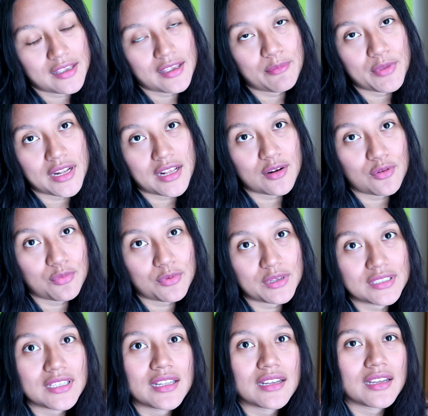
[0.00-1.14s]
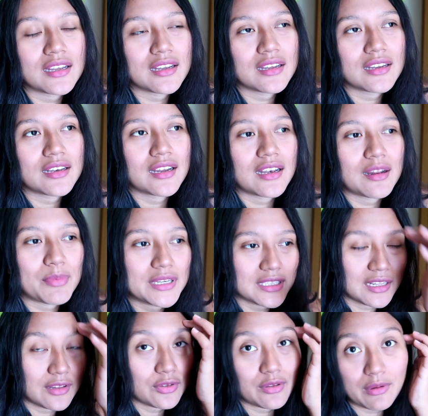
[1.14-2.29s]
en verano están en, la
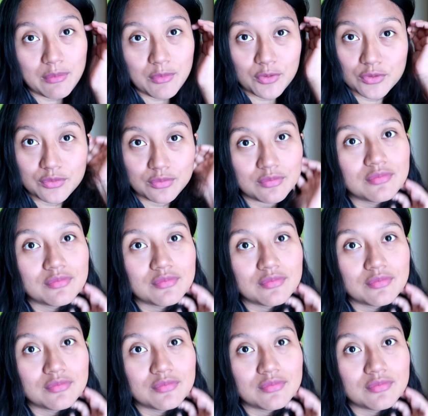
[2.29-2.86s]
parcela donde vamos